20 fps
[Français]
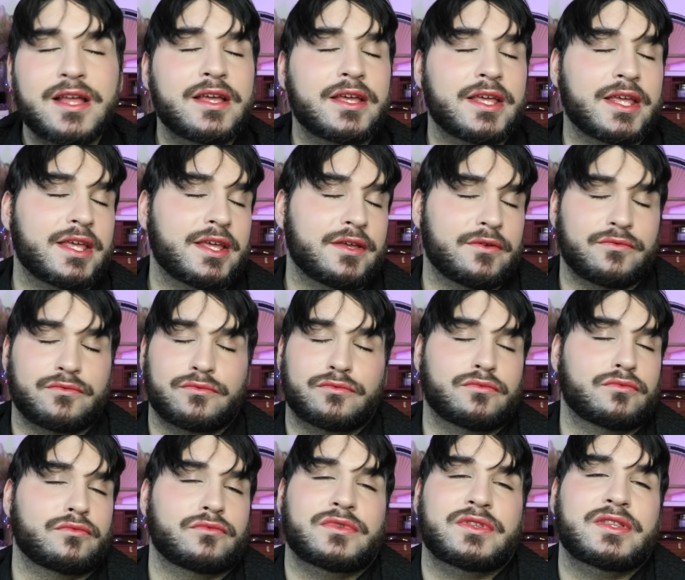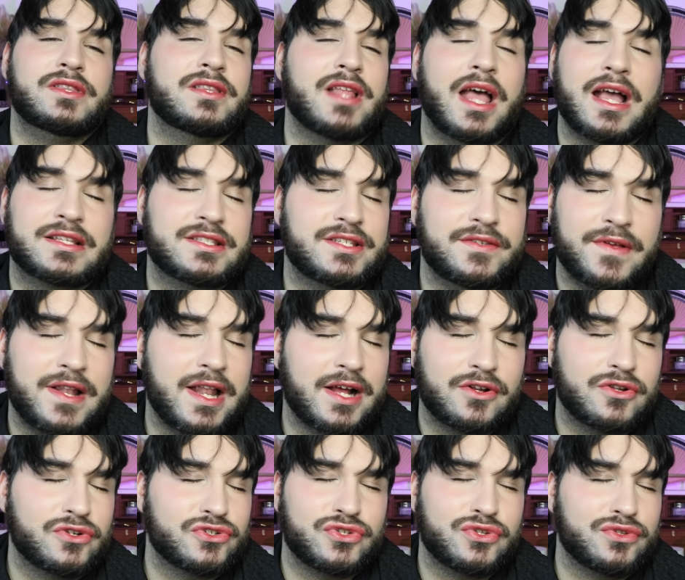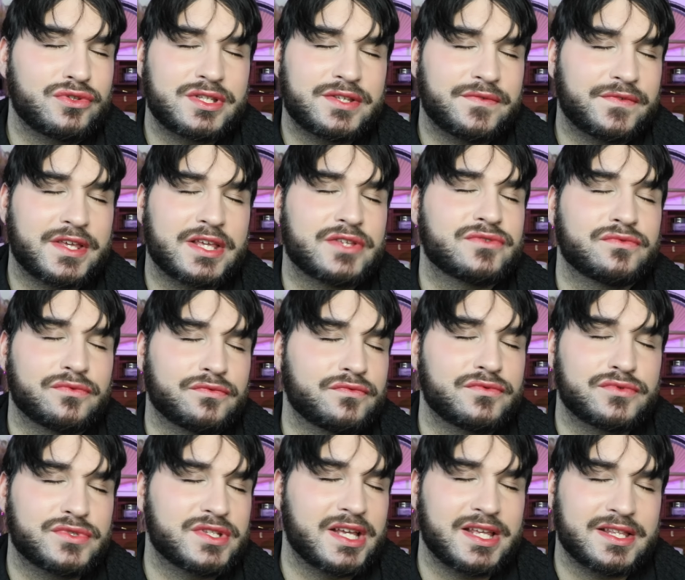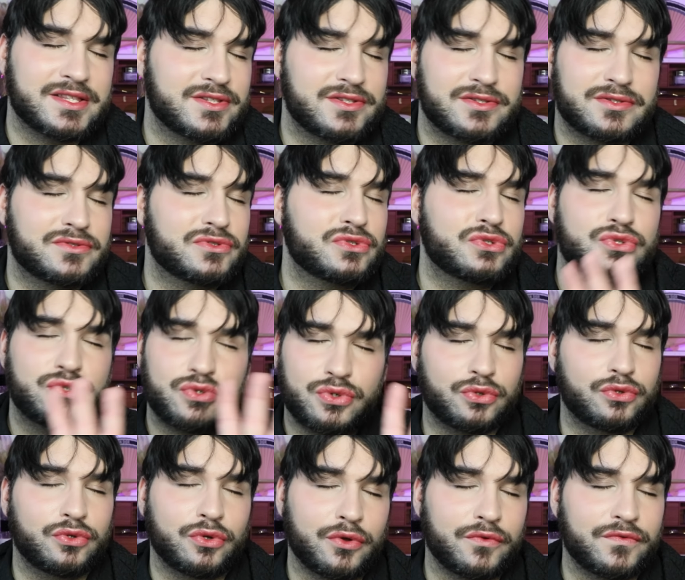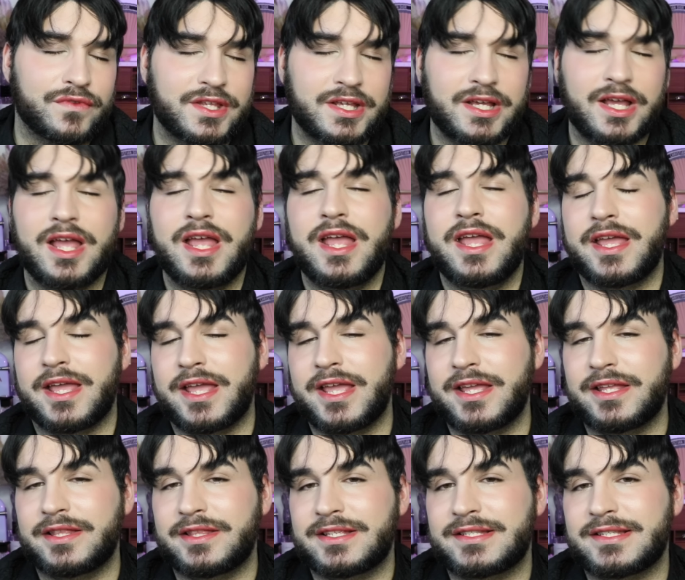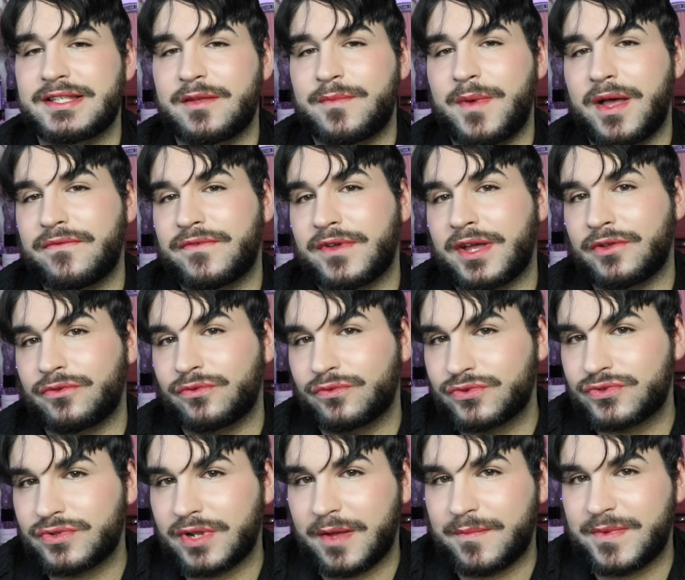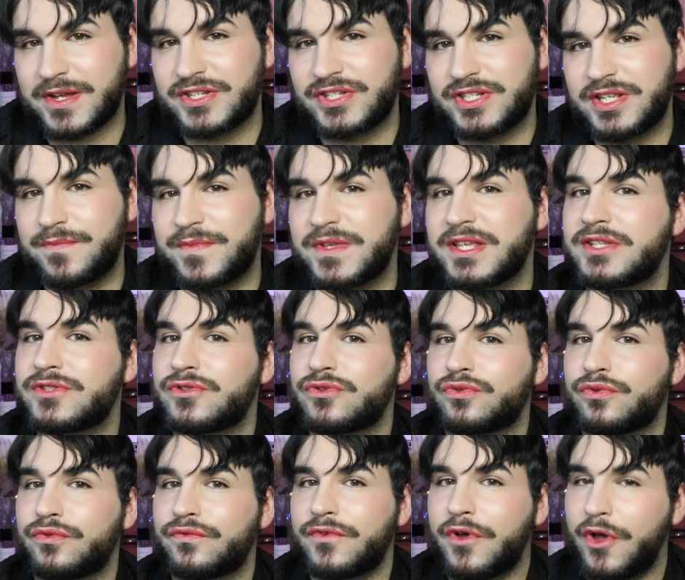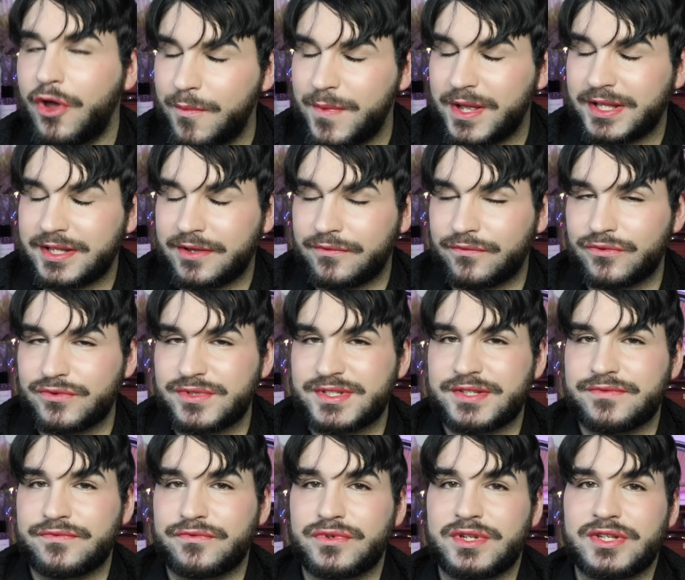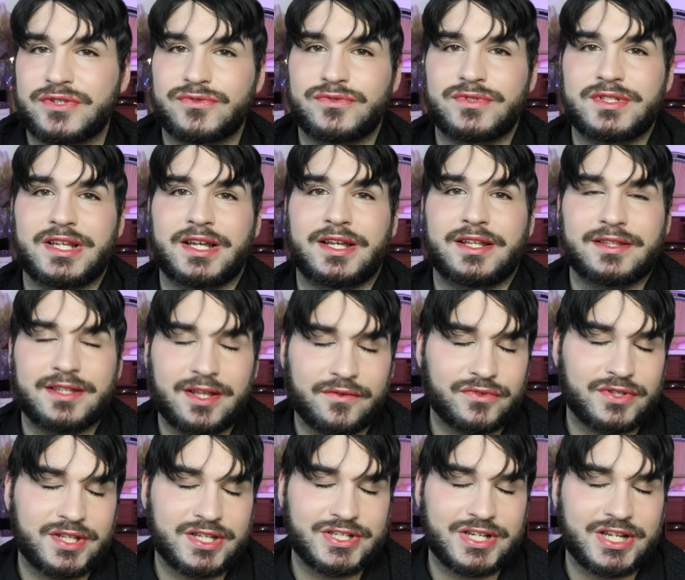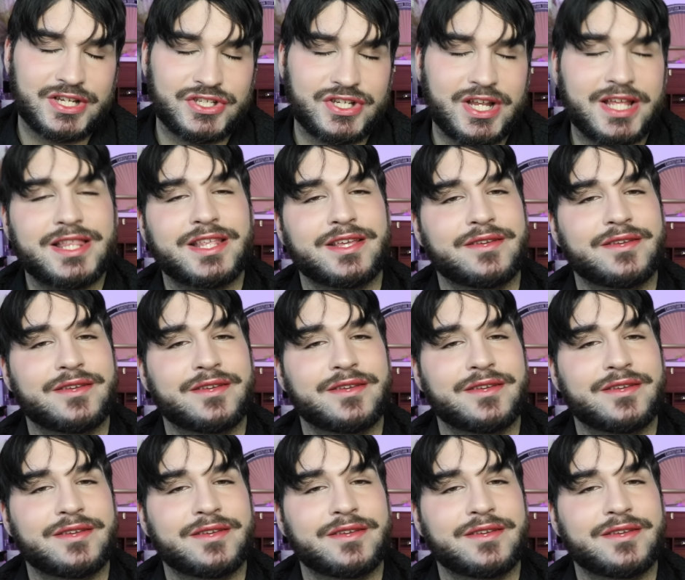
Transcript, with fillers: Et mm, activez la cloche de notification, vous serez sûr de revenir. Et n'hésitez pas à faire un don sur la page Tipeee qui se trouve en barre d'infos si vous voulez soutenir davantage la chaîne.